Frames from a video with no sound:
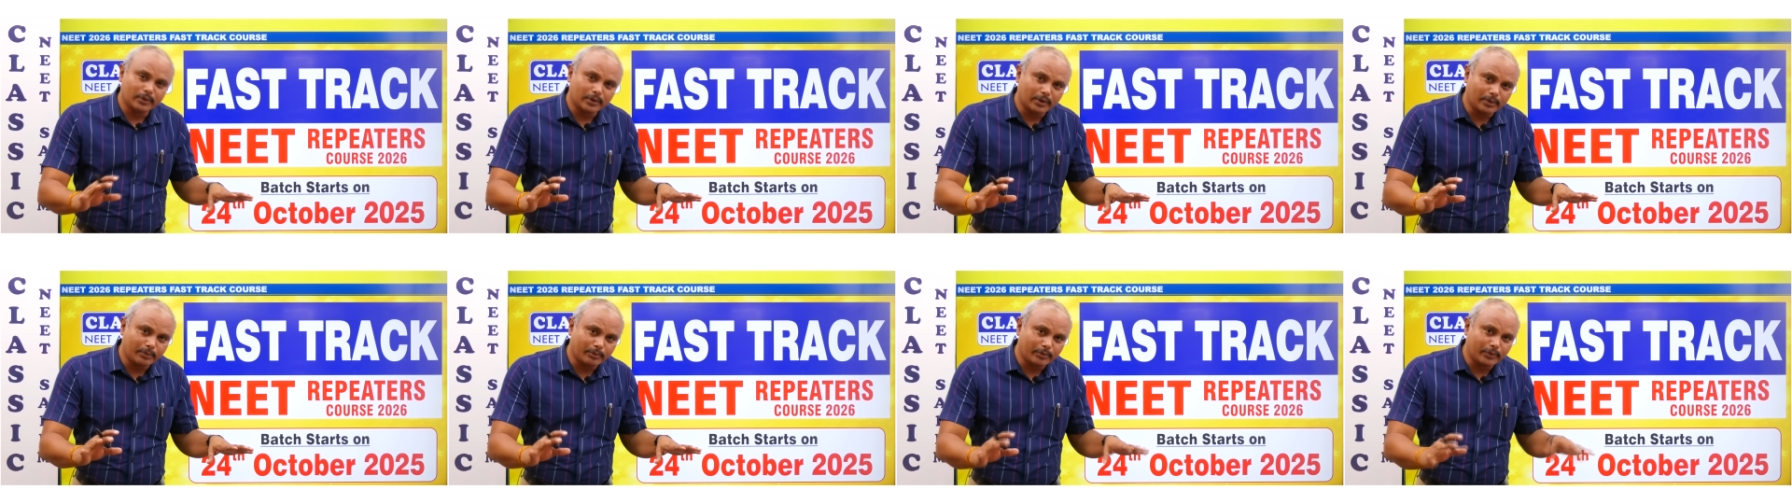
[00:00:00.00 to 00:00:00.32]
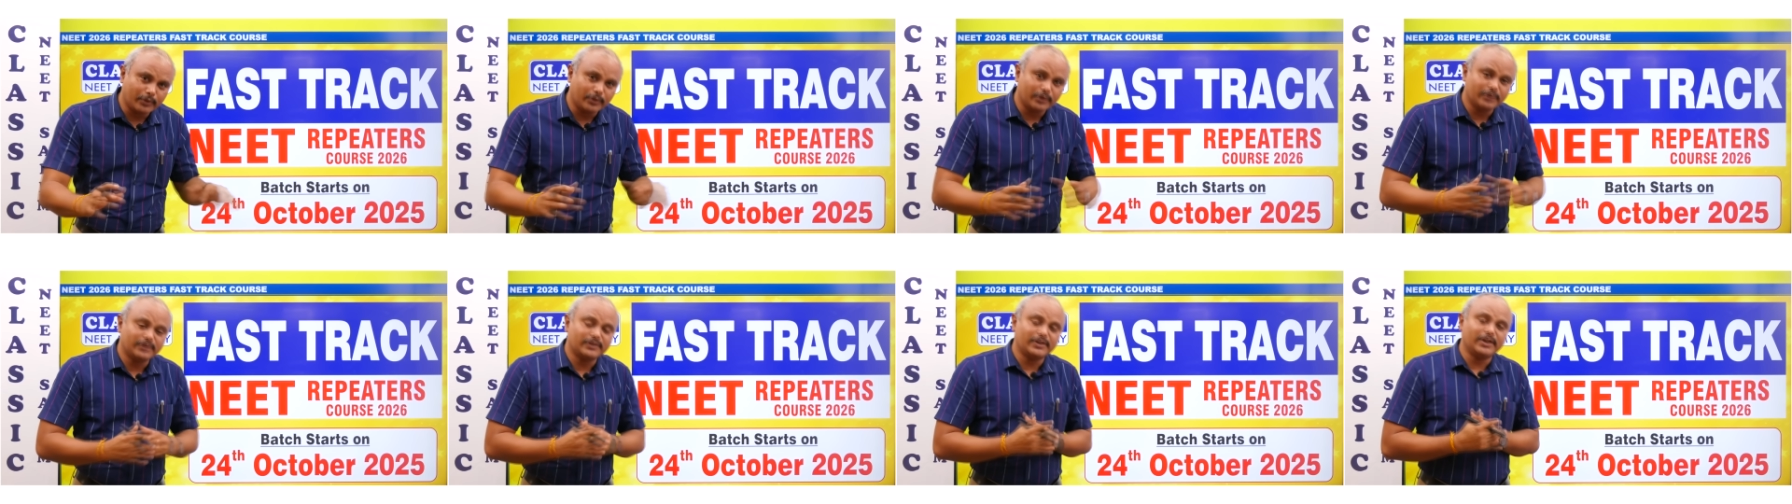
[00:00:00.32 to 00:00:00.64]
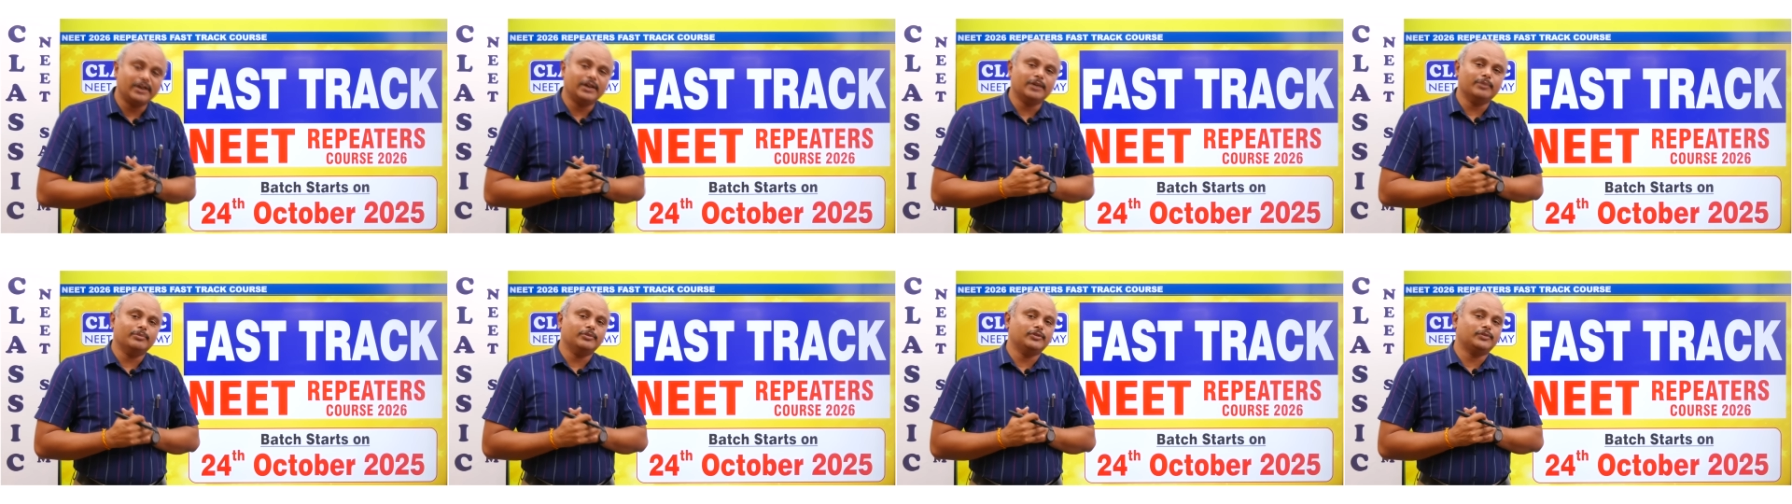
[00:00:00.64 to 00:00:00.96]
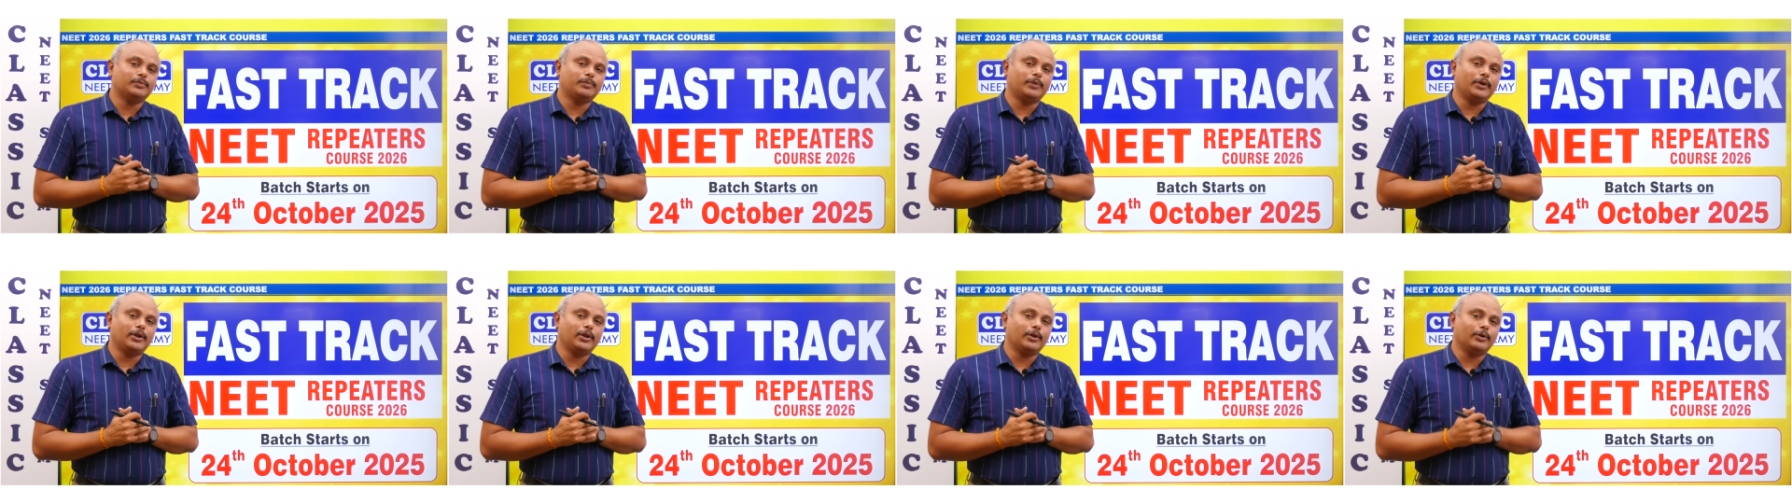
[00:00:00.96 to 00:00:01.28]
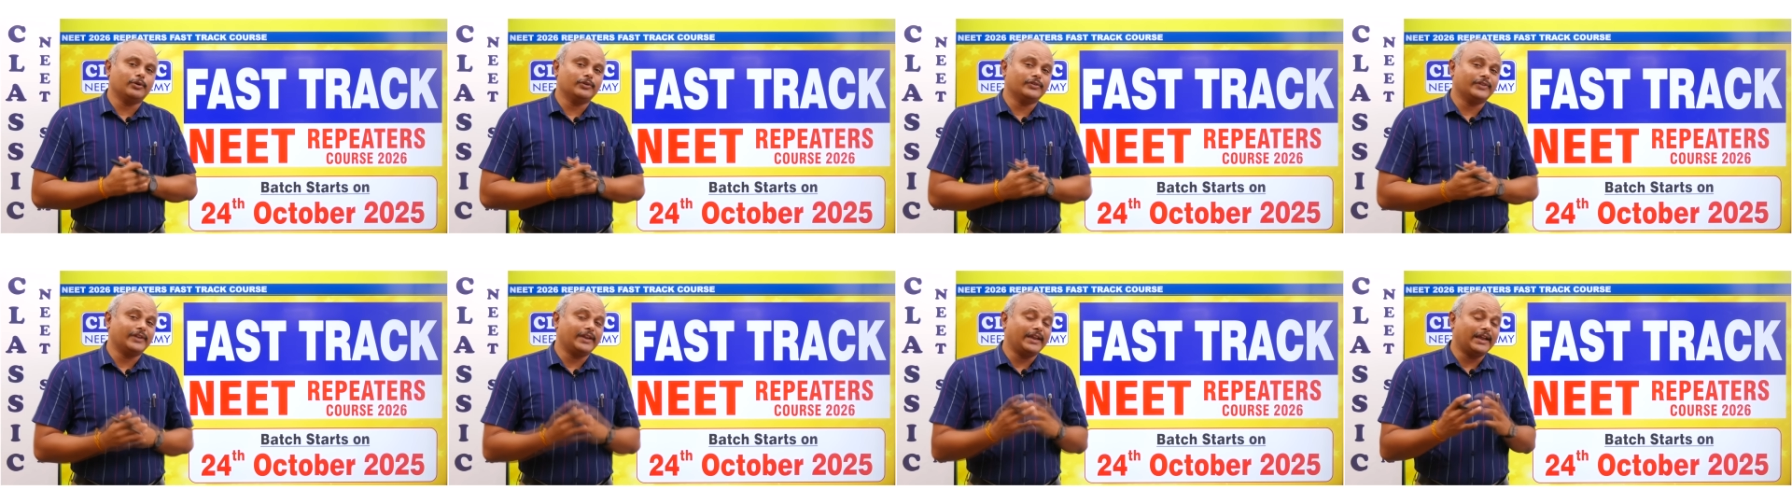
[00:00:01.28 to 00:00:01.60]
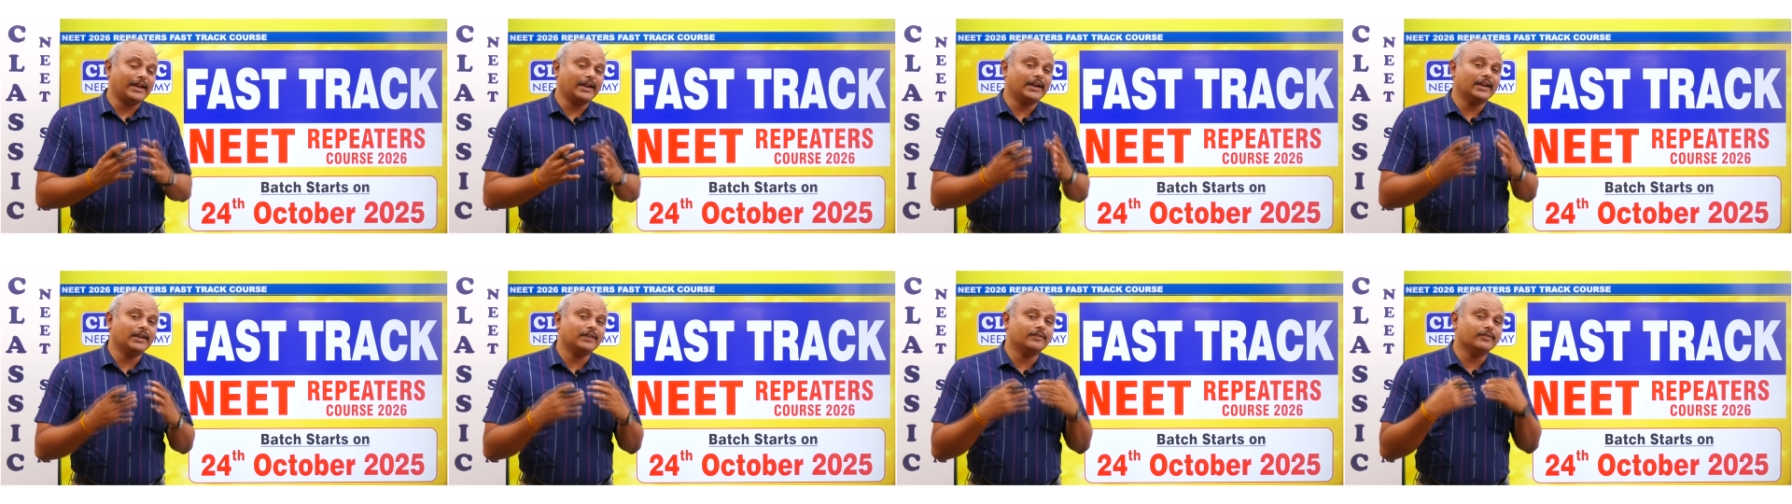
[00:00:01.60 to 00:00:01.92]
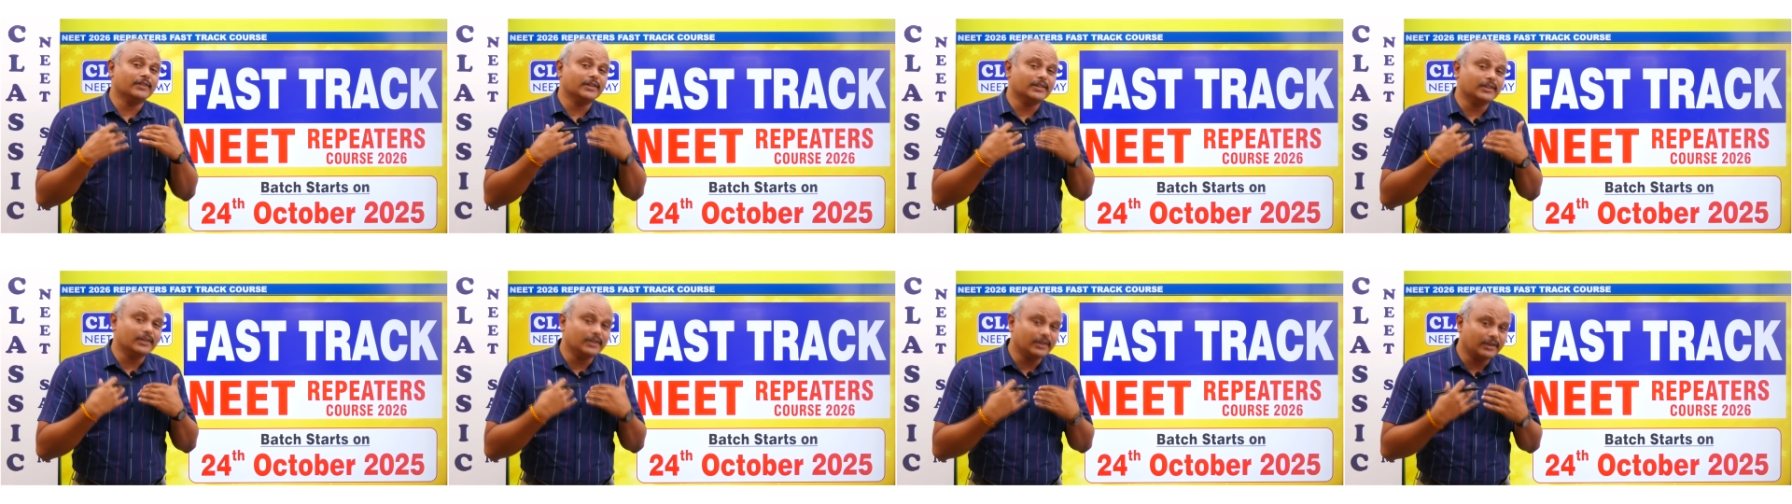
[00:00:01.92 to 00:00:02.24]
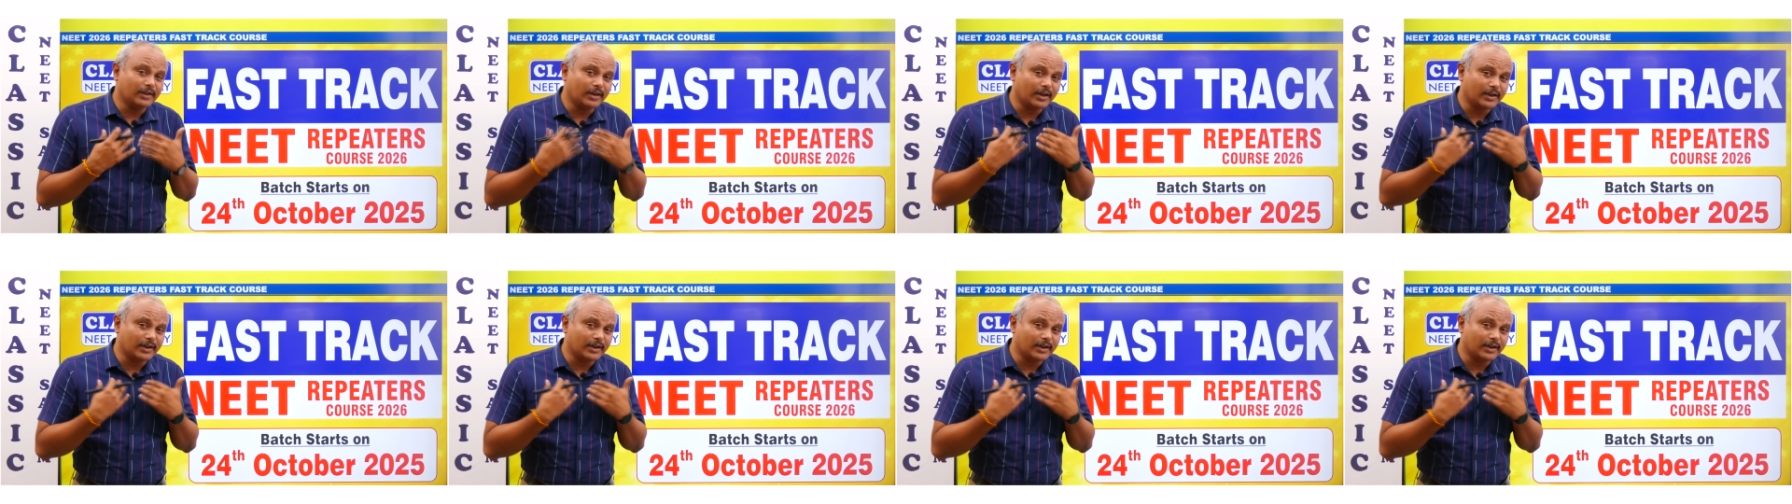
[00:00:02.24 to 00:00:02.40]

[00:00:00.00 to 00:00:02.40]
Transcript: நம்ம வந்து சீட்டை மிஸ் பண்ணியிருக்கோம் சார் எங்களுக்கு வந்து